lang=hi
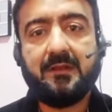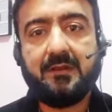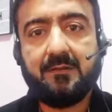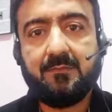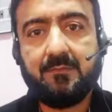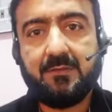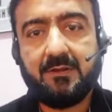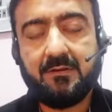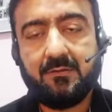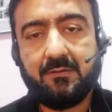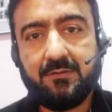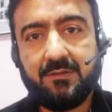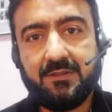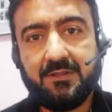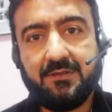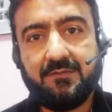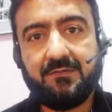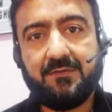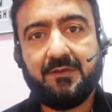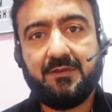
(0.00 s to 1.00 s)
बिना नंबर
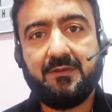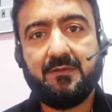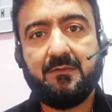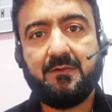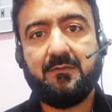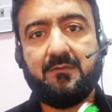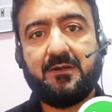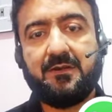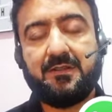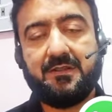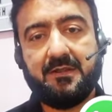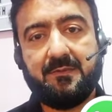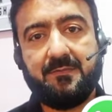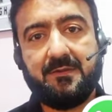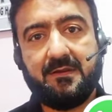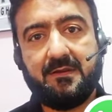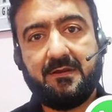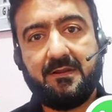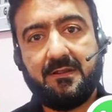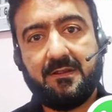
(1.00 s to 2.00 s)
को सेव किए हुए
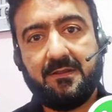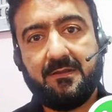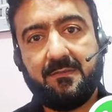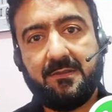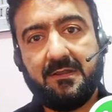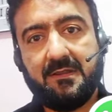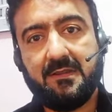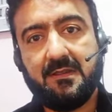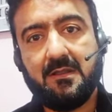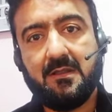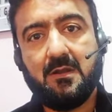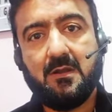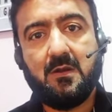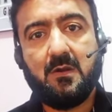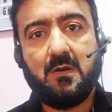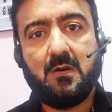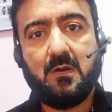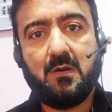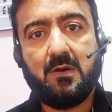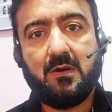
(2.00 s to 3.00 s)
व्हाट्सएप करना है हमें
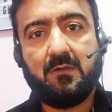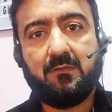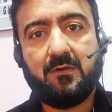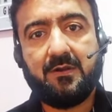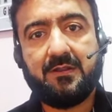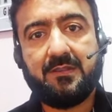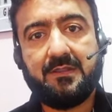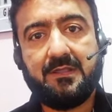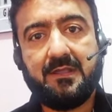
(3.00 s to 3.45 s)
और